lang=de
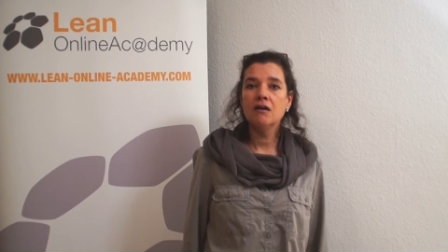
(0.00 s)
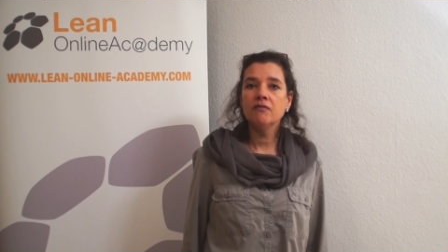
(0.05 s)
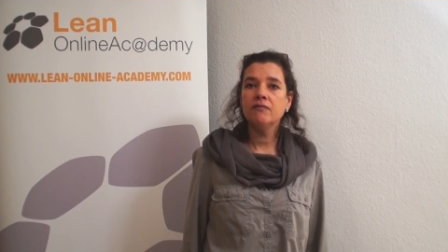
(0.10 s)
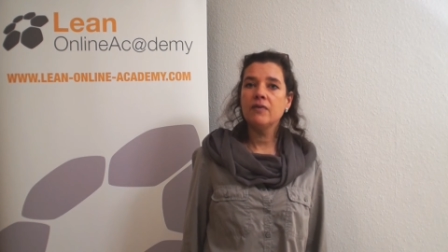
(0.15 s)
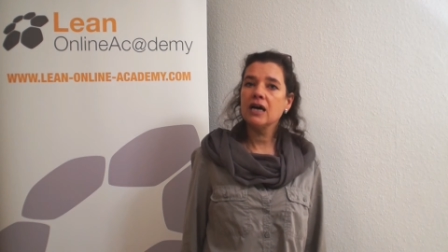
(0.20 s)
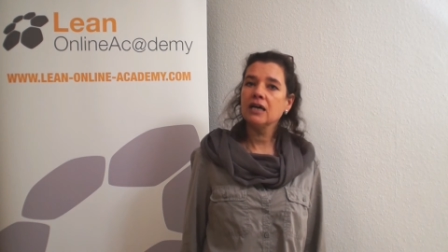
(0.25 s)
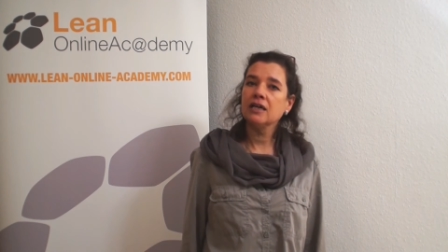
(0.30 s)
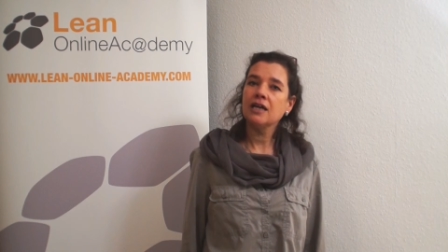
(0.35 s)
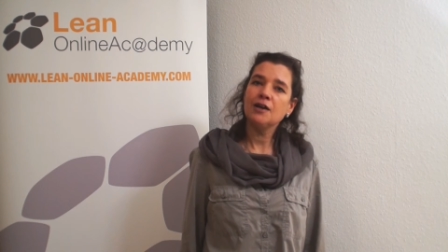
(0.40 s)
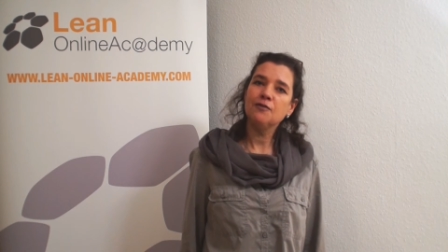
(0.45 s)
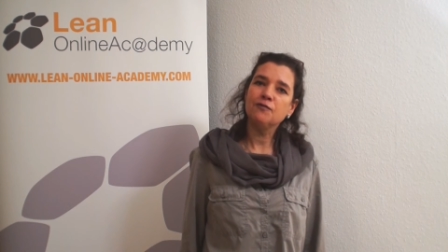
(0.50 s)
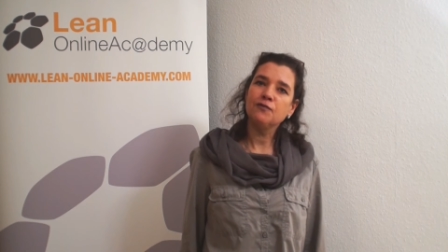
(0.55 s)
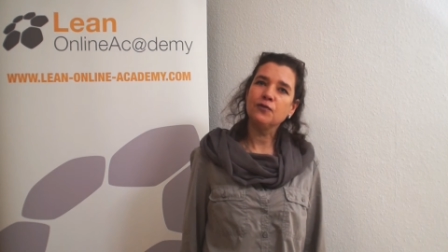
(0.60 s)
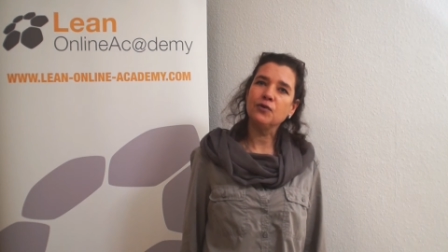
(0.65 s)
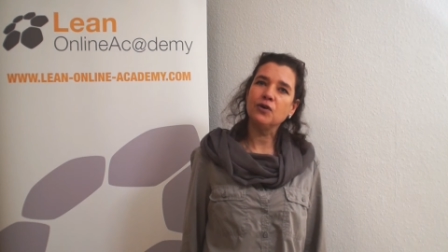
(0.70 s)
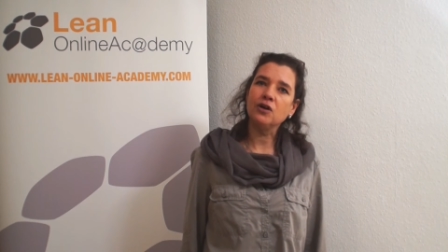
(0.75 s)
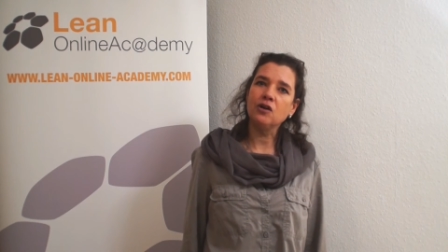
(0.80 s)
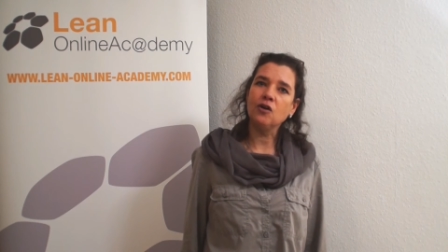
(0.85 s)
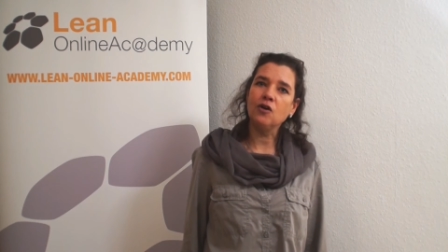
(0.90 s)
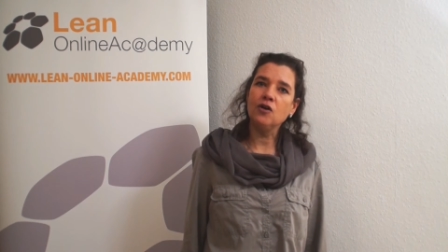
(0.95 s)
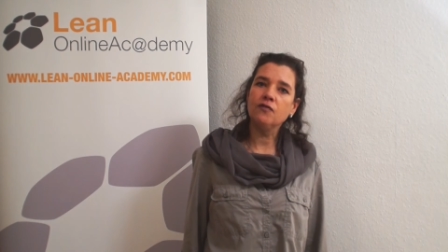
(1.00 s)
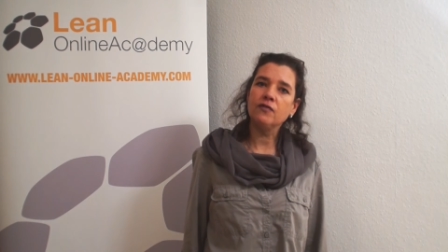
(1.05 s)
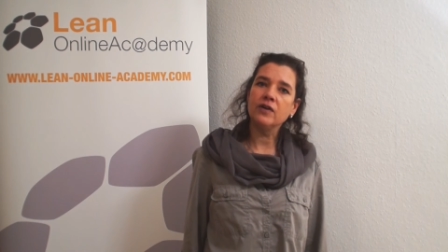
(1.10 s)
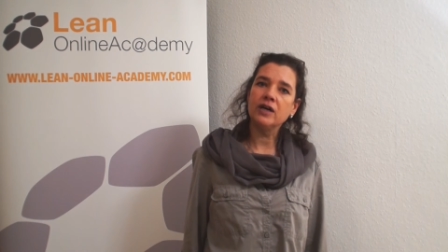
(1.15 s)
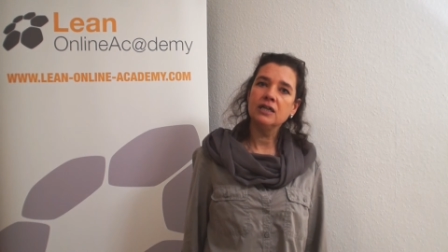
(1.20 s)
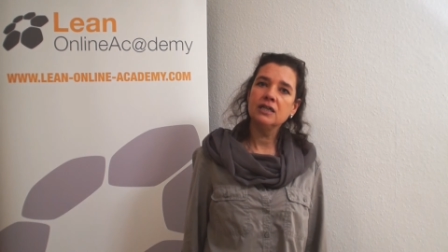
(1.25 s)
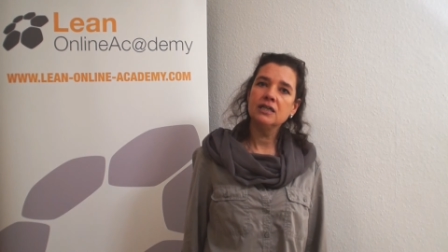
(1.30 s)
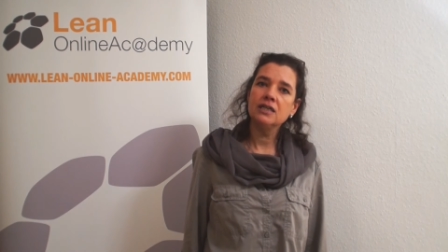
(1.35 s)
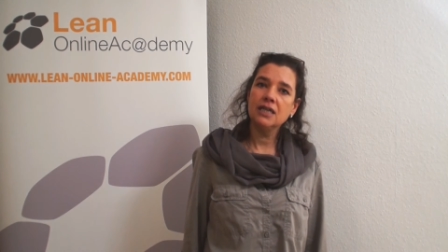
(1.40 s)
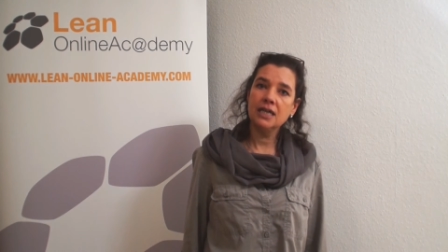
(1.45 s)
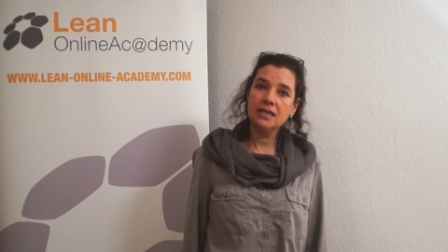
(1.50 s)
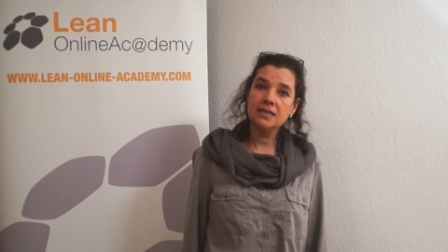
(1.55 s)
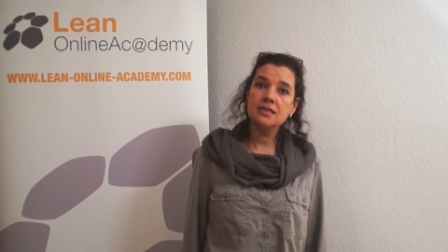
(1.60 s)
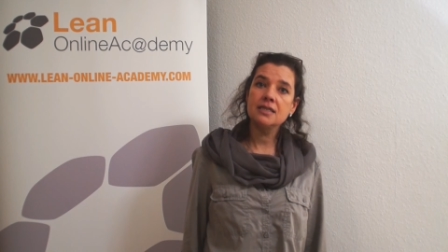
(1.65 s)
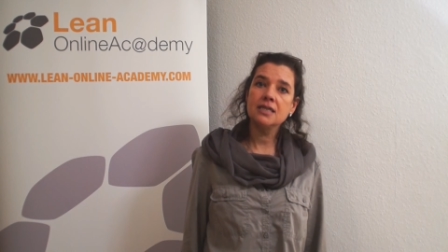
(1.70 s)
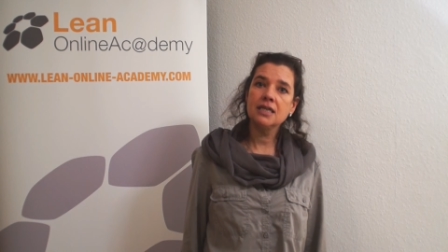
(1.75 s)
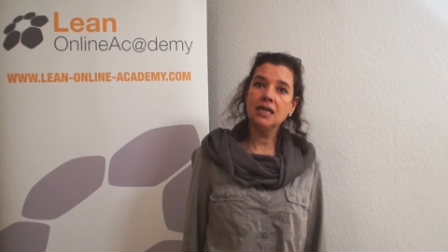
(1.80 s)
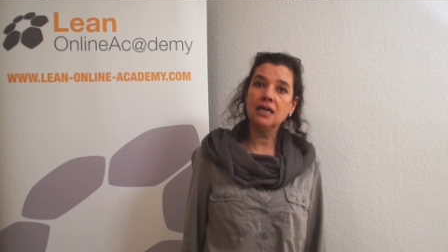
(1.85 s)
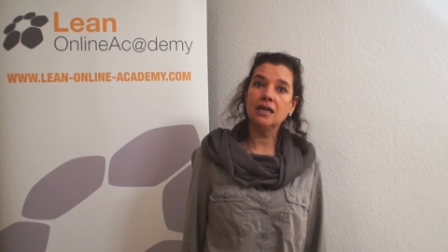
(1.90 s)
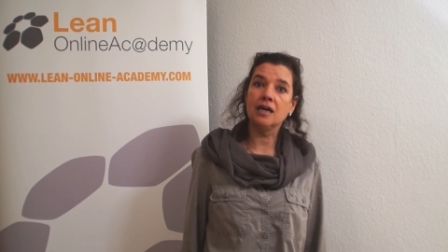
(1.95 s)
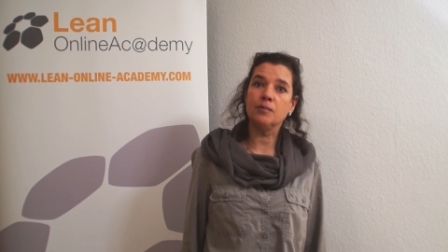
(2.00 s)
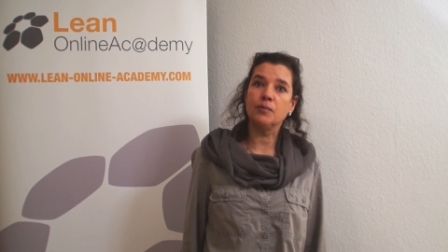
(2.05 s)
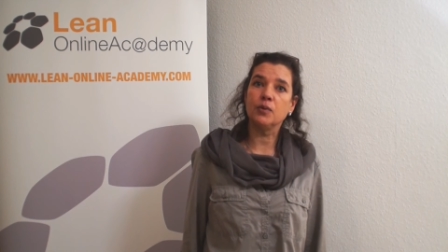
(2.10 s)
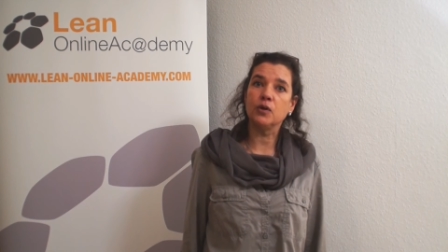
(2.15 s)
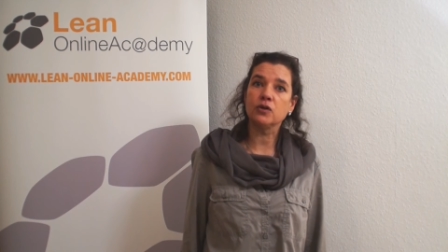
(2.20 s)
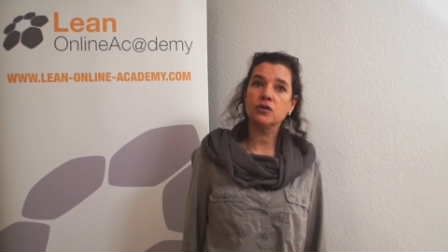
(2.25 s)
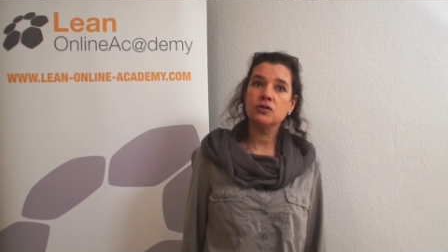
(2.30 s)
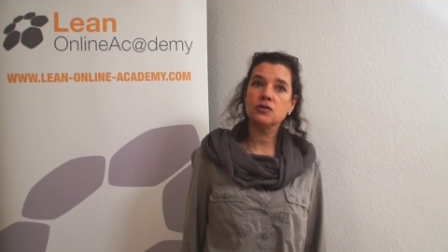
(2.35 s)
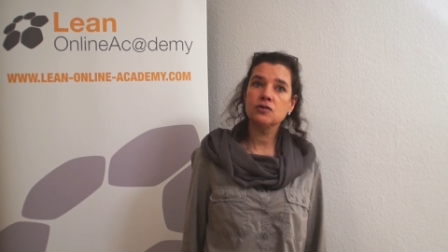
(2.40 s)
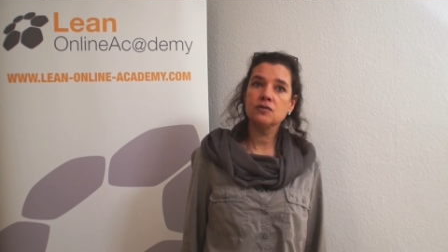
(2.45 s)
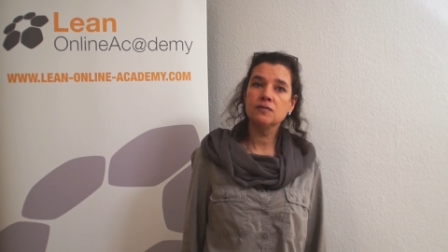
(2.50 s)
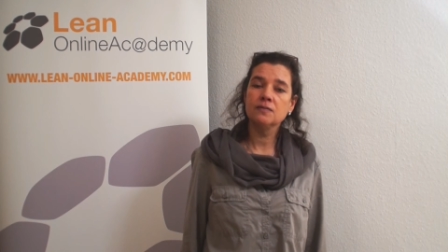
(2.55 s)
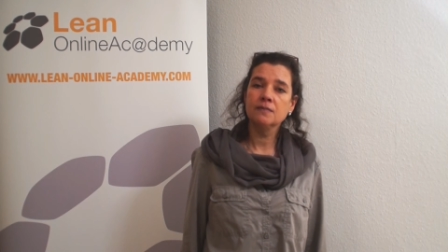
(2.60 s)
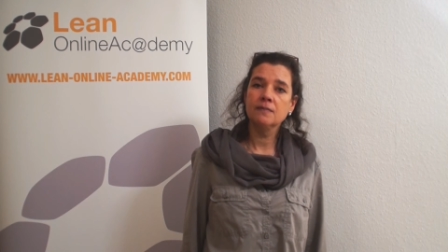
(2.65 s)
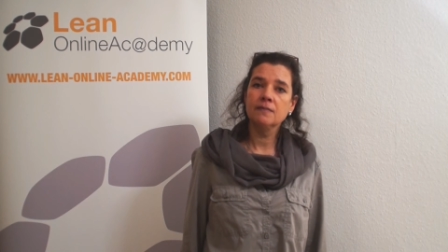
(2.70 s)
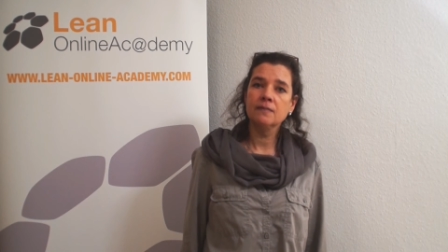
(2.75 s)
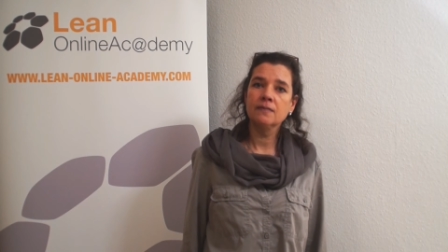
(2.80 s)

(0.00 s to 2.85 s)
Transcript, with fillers: waren ein Vorläufer der Skinnerbox.